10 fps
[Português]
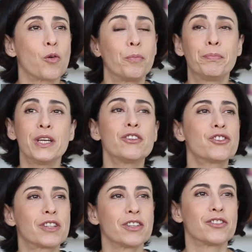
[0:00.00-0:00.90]

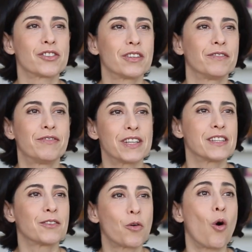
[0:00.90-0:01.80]
copistas que
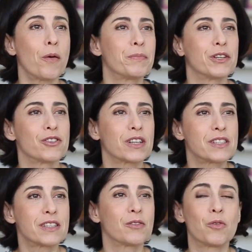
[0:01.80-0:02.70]
fazem cópias, né,
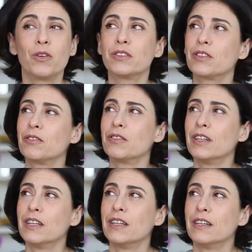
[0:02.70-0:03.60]
que se encontram
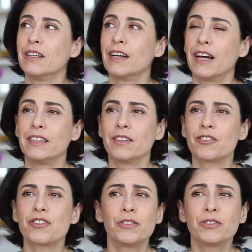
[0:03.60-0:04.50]
ali,
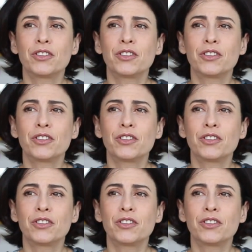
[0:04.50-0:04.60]
acho que no